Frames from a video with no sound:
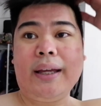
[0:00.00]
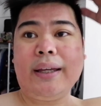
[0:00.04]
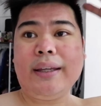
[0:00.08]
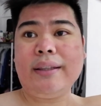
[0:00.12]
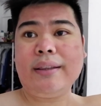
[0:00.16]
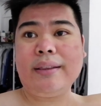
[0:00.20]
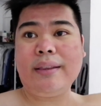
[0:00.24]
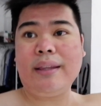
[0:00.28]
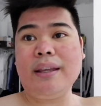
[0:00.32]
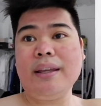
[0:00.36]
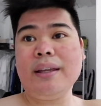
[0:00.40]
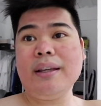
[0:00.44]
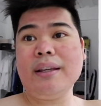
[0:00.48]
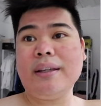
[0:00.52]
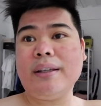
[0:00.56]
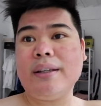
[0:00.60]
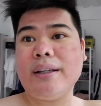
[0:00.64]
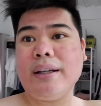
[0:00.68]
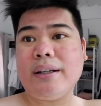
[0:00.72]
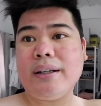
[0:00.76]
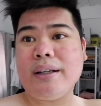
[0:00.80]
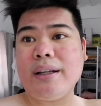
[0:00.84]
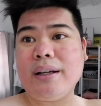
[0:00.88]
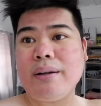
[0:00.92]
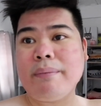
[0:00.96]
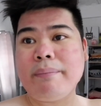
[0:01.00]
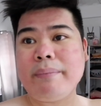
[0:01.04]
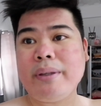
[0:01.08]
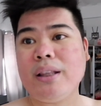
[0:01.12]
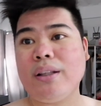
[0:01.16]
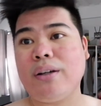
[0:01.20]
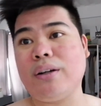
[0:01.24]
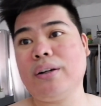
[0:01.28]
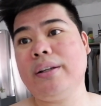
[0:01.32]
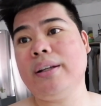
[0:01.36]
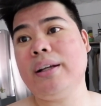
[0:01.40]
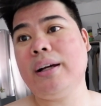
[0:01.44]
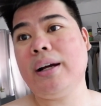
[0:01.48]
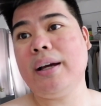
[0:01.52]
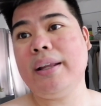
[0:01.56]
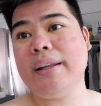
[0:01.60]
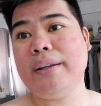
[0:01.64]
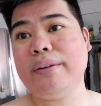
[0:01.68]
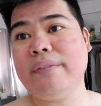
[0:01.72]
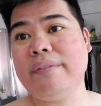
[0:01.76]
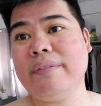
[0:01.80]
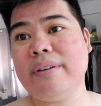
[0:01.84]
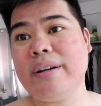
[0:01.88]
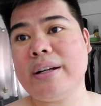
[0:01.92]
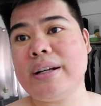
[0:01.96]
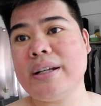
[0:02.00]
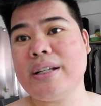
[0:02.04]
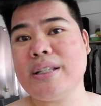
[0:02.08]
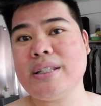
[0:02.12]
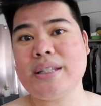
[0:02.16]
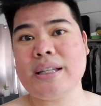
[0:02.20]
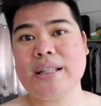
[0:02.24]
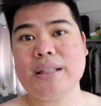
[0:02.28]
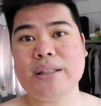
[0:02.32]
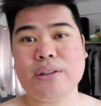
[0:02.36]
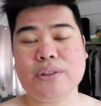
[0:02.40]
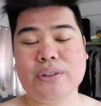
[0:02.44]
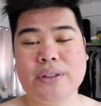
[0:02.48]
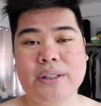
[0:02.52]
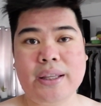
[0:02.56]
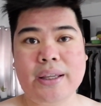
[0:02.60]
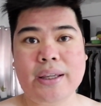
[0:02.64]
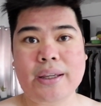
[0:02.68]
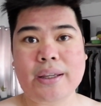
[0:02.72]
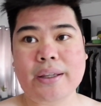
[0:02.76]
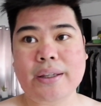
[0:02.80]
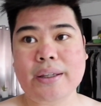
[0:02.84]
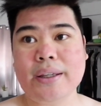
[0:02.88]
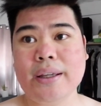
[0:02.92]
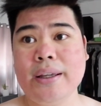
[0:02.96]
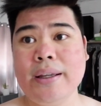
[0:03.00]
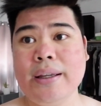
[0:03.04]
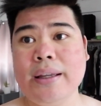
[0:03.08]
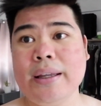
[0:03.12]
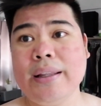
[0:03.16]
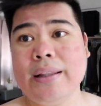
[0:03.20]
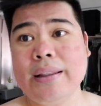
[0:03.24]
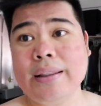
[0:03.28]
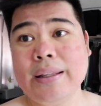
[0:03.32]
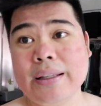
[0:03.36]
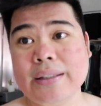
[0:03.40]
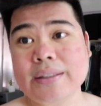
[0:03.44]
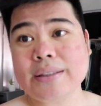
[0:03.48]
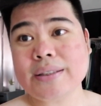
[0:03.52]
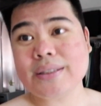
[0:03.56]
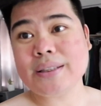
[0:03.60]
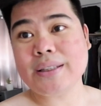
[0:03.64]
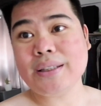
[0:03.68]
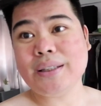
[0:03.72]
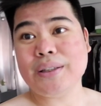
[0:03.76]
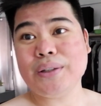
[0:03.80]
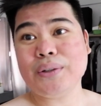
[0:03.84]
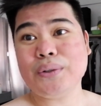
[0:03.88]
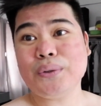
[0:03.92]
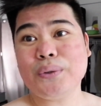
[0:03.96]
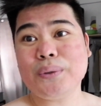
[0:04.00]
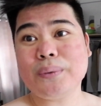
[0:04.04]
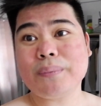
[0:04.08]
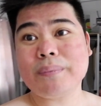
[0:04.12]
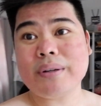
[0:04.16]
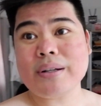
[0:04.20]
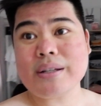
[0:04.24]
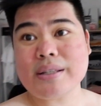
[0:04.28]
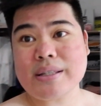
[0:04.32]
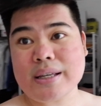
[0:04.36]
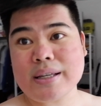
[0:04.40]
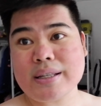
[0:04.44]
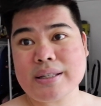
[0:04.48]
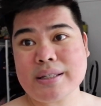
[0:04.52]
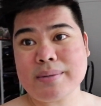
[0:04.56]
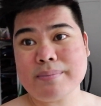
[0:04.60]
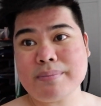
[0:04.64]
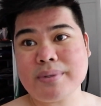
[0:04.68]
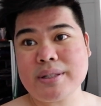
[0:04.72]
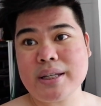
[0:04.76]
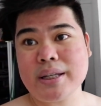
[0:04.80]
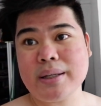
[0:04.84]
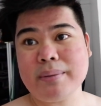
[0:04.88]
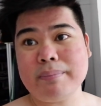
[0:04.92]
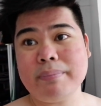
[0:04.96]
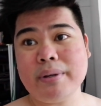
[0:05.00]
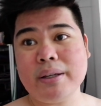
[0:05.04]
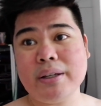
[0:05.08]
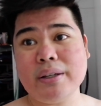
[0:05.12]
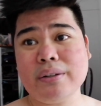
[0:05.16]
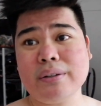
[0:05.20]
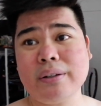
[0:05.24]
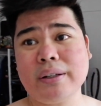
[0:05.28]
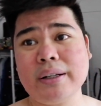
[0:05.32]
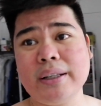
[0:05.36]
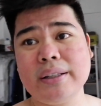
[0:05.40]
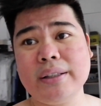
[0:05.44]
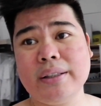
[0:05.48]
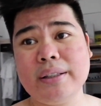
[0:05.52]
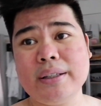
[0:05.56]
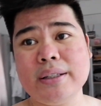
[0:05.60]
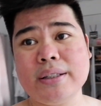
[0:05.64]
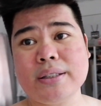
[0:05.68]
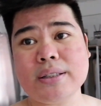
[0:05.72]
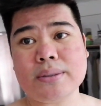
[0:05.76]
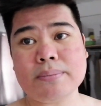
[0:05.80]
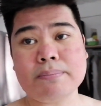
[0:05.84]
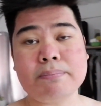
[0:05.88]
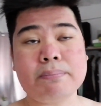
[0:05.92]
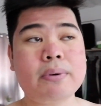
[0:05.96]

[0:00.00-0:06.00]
I think gagamit ako ng aloe vera gel today let's see kung magsasubside pa yung redness.